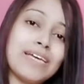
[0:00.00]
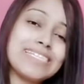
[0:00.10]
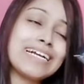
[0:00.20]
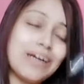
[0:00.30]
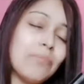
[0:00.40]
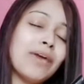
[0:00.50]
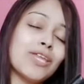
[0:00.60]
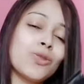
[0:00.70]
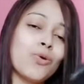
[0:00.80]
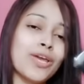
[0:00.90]
पैसे कम
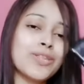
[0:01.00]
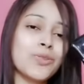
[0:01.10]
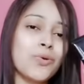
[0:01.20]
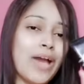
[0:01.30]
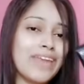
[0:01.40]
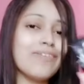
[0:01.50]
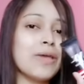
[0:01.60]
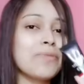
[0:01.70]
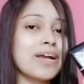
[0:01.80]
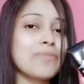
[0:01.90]
है थोड़े तो
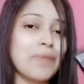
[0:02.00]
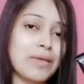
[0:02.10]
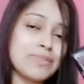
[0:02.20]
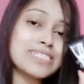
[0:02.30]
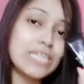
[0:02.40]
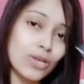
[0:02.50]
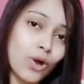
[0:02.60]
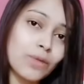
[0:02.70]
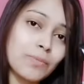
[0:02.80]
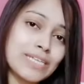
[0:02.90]
एनवाई मेकअप प्राइमर
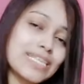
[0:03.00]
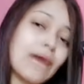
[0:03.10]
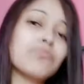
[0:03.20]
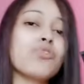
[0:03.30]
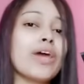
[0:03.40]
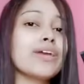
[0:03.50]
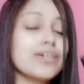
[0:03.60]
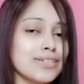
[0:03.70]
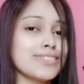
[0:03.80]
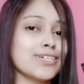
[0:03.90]
सिलिकॉन बेस आप ट्राई
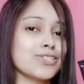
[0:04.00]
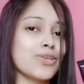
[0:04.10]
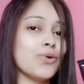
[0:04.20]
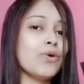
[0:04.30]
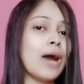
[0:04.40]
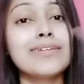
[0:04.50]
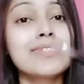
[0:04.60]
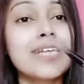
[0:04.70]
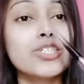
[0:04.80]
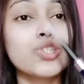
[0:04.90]
कर सकते हो अगर
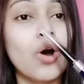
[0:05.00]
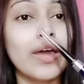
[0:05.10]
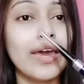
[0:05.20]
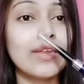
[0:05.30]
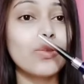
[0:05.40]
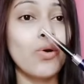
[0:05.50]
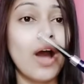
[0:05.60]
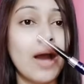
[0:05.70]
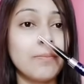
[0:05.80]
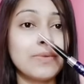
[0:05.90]
इसका शौक है तो
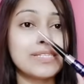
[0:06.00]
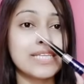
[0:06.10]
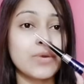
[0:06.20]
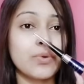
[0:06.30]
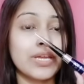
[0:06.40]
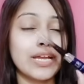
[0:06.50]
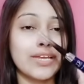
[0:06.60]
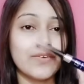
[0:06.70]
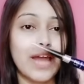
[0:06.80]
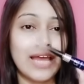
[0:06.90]
आप से कोई का
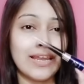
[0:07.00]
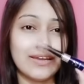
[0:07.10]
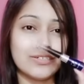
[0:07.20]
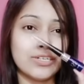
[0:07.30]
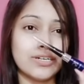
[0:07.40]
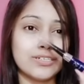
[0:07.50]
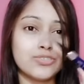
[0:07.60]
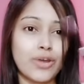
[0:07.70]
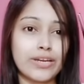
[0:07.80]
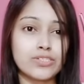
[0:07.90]
ये वाला लाइनर
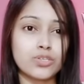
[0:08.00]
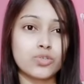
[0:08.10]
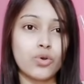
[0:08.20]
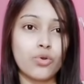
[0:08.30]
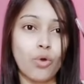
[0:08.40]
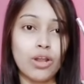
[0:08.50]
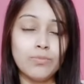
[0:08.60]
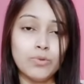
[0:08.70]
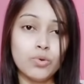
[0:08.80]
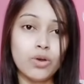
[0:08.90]
ट्राई कर सकते हो रॉयल
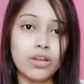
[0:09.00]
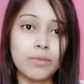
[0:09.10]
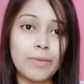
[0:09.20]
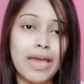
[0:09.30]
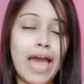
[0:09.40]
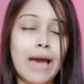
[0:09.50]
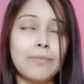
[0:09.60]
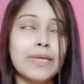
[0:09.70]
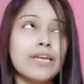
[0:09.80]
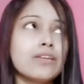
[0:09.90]
ब्लू कलर में है
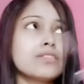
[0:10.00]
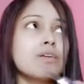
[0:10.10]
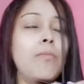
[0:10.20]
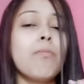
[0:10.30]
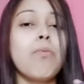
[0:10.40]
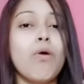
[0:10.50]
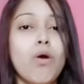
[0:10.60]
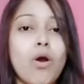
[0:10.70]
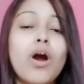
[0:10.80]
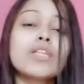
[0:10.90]
एप्लीकेटर इसका
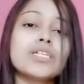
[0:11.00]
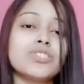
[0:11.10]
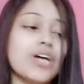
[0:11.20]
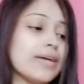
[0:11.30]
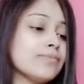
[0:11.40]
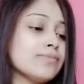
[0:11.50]
बहुत अच्छा है